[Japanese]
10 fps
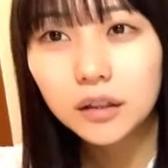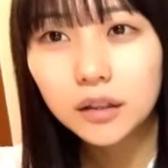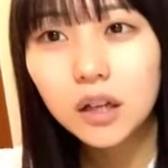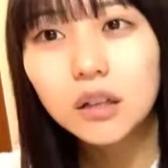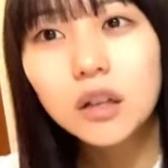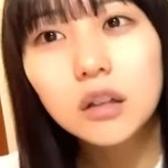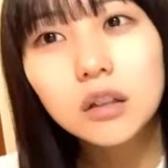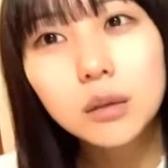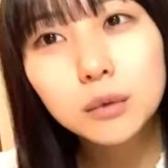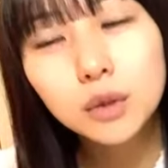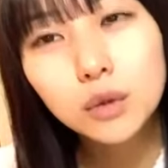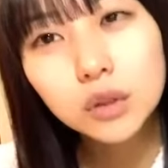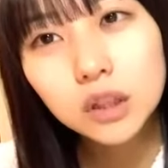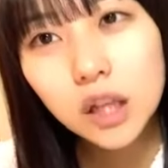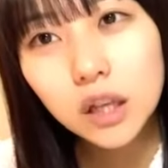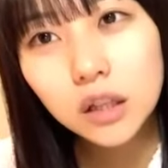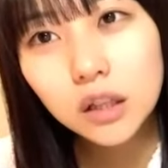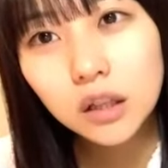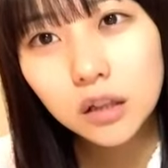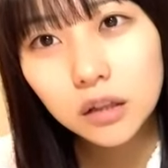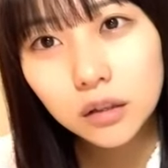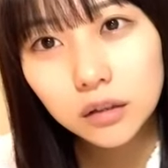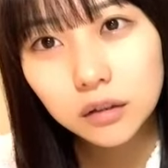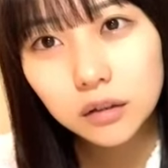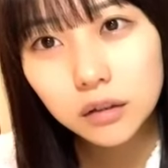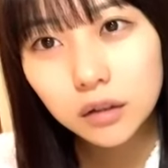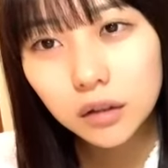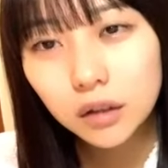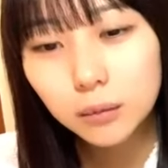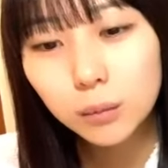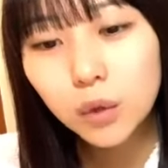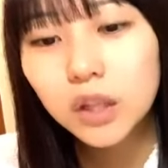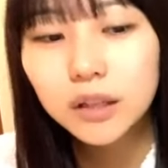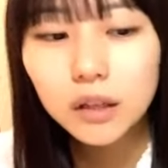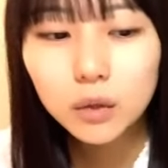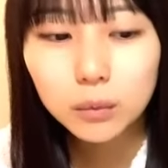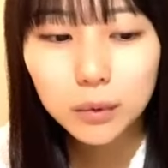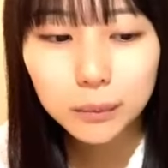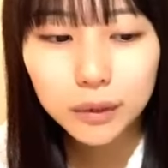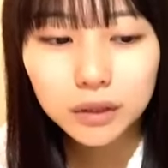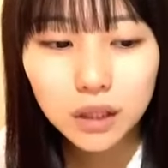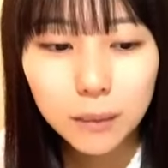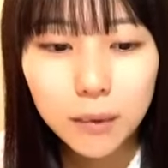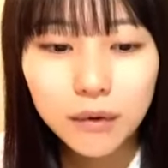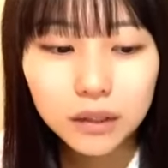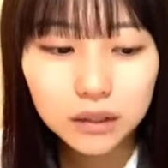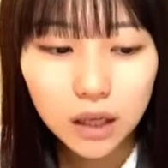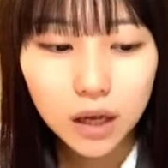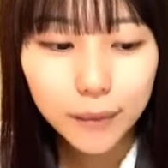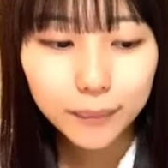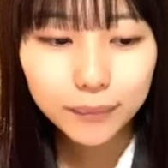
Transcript: いやなんかでもその時代なんかもいいなと思います今はさ